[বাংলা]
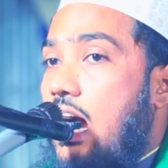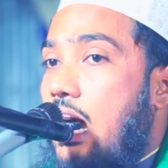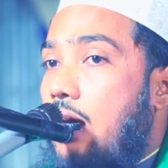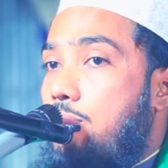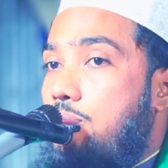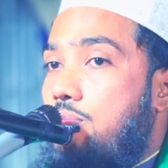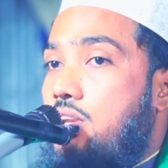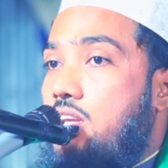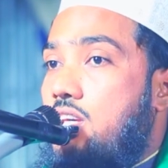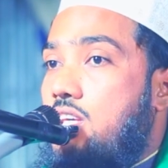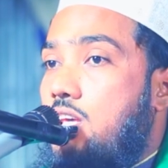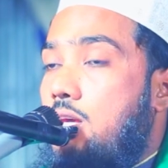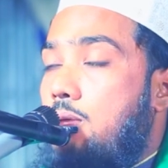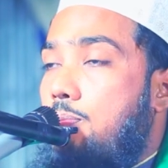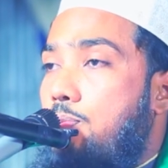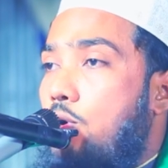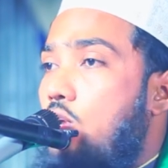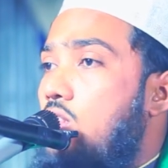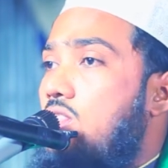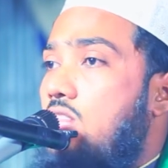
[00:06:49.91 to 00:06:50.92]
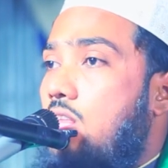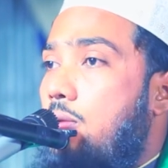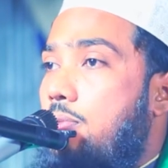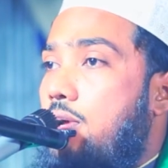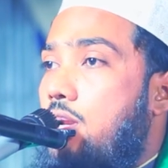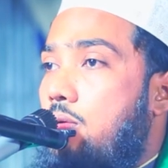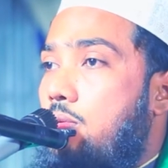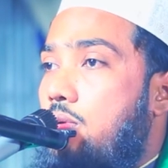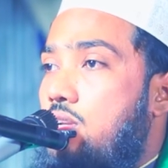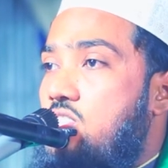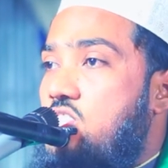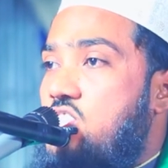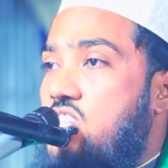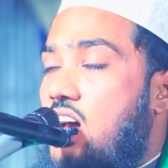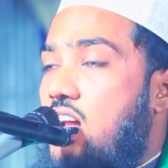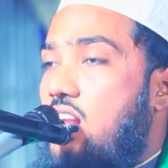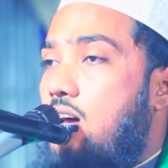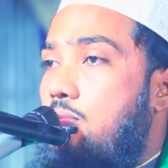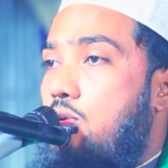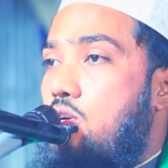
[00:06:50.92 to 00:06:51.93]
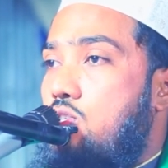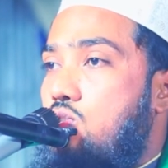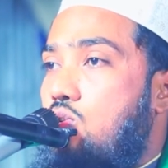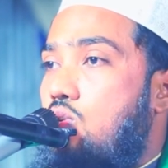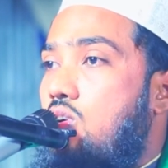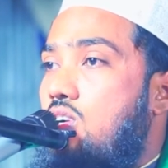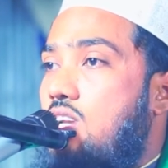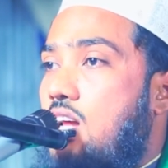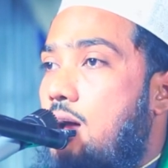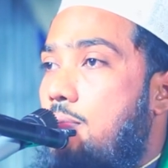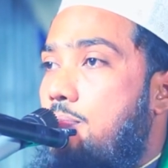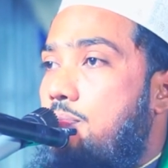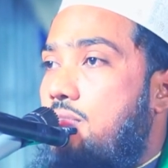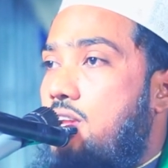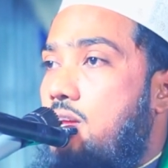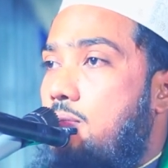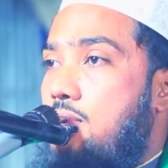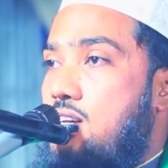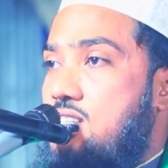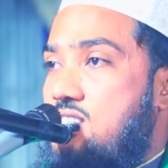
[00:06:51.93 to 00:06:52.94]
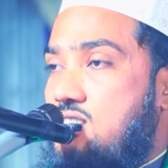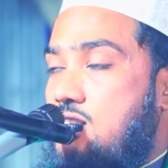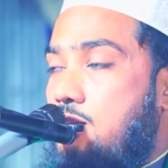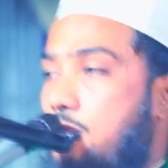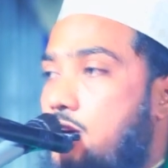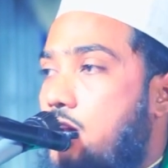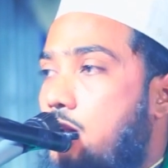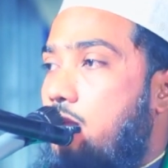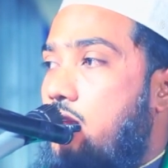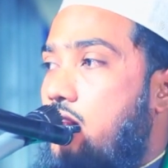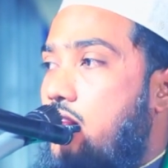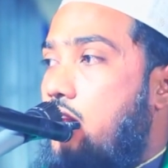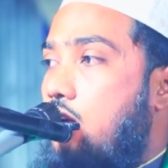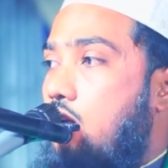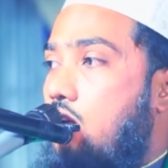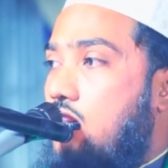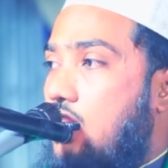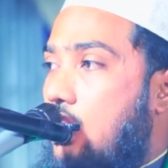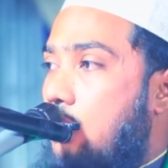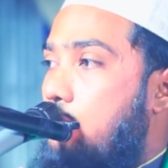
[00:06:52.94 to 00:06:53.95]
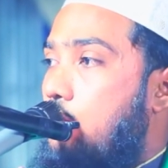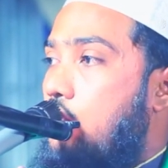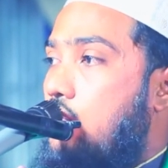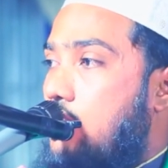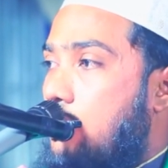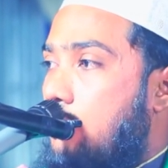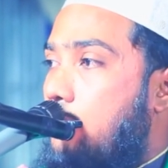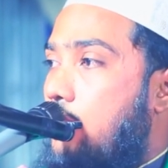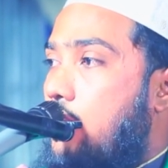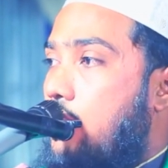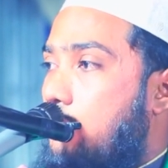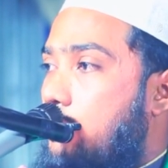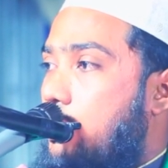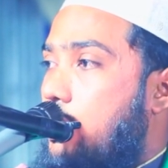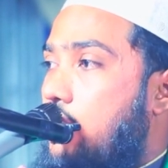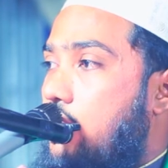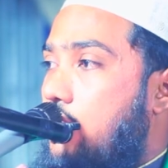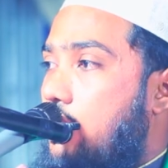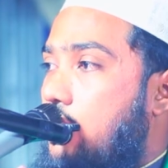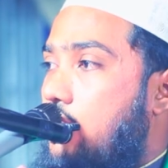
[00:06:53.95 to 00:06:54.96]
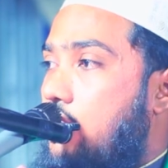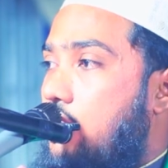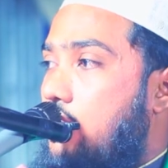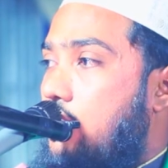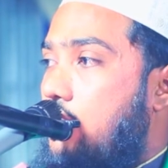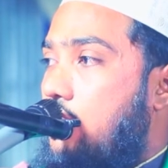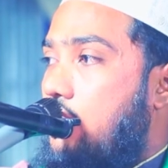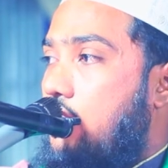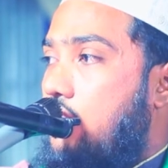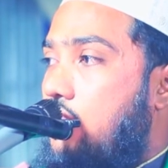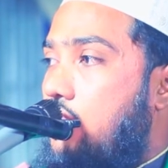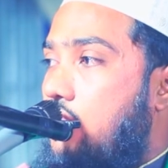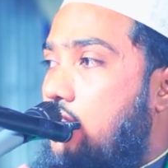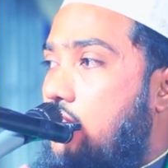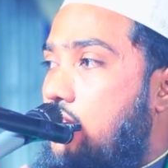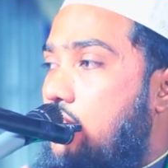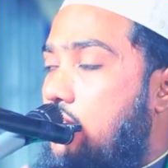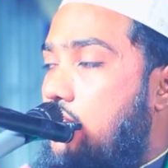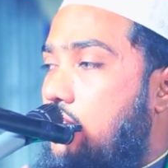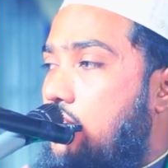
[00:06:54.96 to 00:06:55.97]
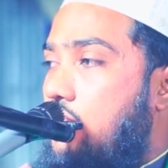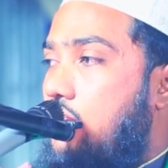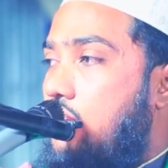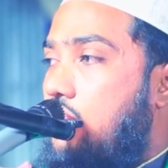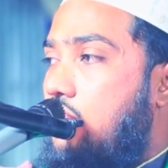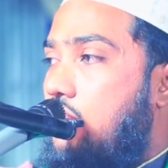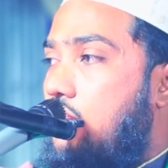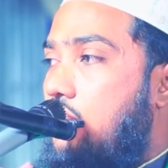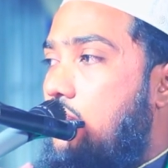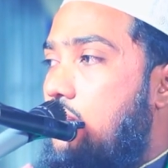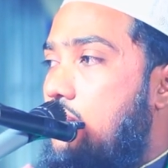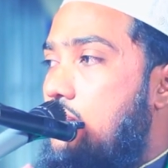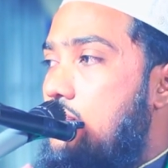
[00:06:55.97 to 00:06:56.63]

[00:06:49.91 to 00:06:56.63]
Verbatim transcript: আপনি কি বলতে পারবেন সারা বছরটা আপনি বাঁচতে পারবেন এই কথা বলতে পারবেন